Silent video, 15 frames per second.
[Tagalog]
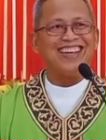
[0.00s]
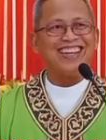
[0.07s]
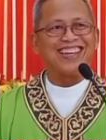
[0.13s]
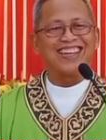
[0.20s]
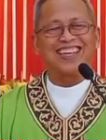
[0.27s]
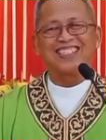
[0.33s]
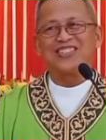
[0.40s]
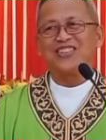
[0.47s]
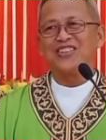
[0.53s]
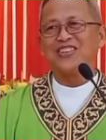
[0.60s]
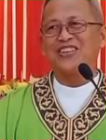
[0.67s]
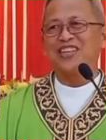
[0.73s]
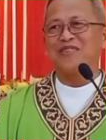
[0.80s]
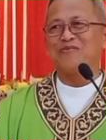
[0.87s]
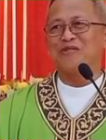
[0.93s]
Ini
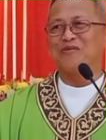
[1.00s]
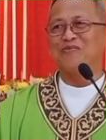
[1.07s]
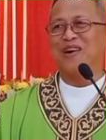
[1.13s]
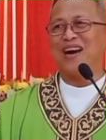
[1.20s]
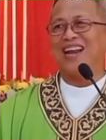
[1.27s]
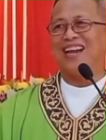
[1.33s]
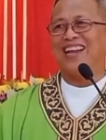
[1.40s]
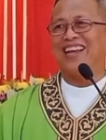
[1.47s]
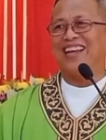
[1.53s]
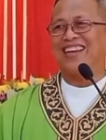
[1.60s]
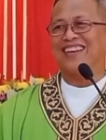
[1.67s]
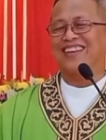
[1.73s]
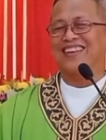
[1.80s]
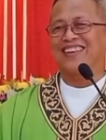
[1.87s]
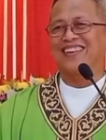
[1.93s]
kasunod mong
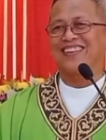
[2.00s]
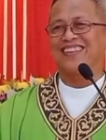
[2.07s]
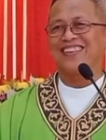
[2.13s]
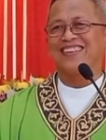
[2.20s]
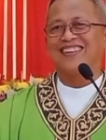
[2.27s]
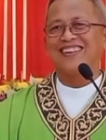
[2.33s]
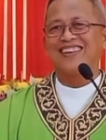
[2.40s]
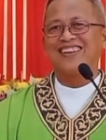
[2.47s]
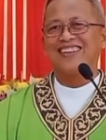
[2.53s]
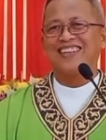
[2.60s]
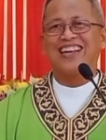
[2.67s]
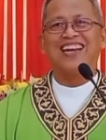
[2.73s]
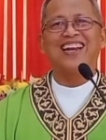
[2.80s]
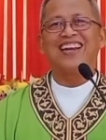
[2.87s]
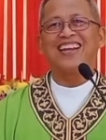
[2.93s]
balik,
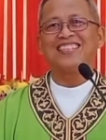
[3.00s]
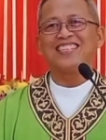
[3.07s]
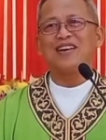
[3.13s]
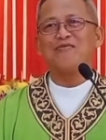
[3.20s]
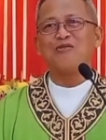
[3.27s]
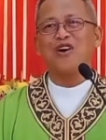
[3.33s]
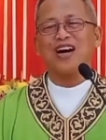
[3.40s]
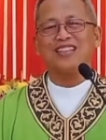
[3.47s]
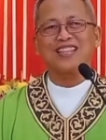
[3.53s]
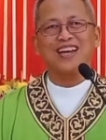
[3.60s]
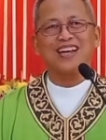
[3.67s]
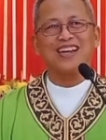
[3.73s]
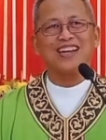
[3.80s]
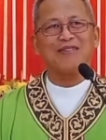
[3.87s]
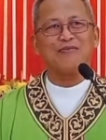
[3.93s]
dili na siya
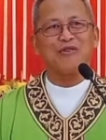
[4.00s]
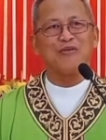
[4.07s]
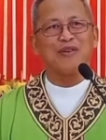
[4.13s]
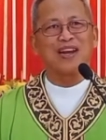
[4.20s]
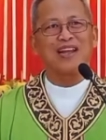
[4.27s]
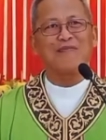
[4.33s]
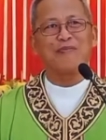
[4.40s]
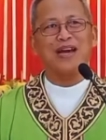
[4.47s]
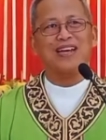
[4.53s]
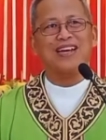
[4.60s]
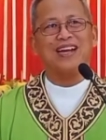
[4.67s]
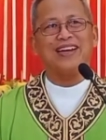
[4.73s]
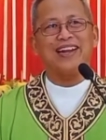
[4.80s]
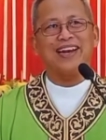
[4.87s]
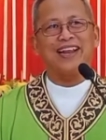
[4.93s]
muhatag nimo, malipay
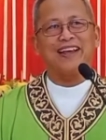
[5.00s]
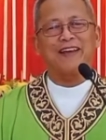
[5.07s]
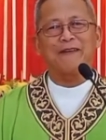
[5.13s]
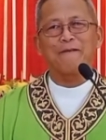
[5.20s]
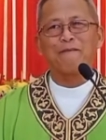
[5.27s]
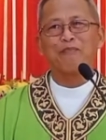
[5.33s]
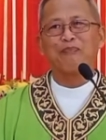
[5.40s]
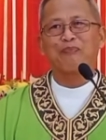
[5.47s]
ka dili.